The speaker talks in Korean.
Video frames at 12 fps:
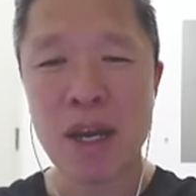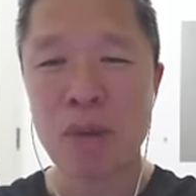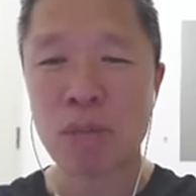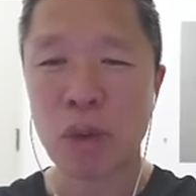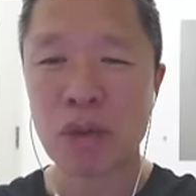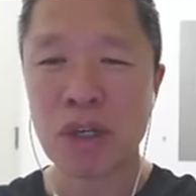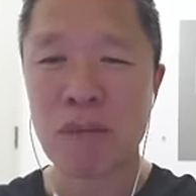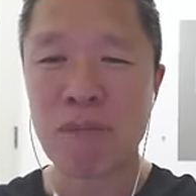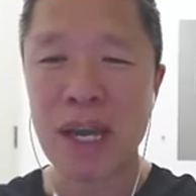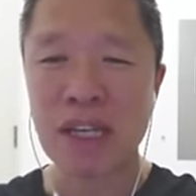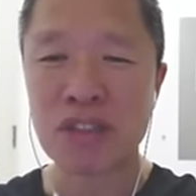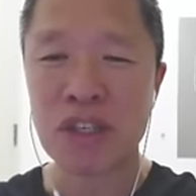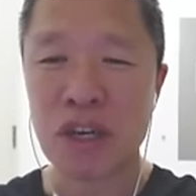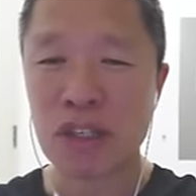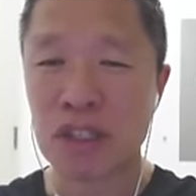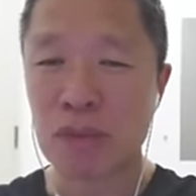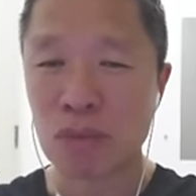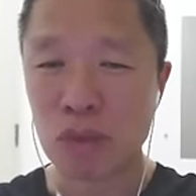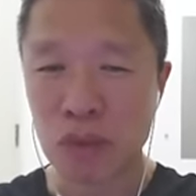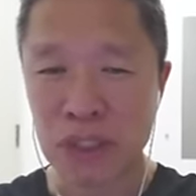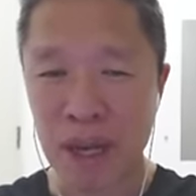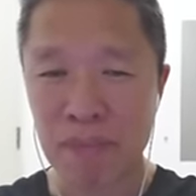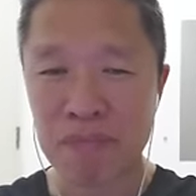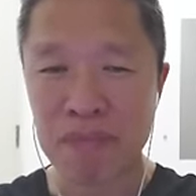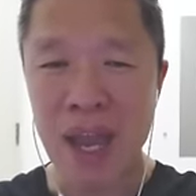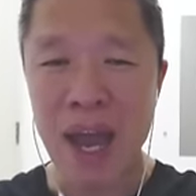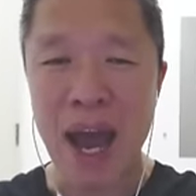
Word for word: 브로드컴 마이너스 0.93,